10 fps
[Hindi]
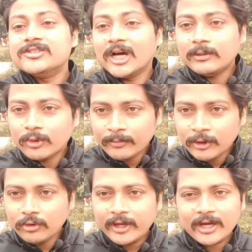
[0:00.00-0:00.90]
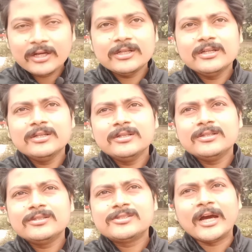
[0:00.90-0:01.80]
जानवरों में हो गया
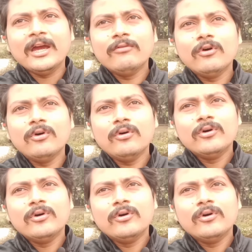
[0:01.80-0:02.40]
चाहे वो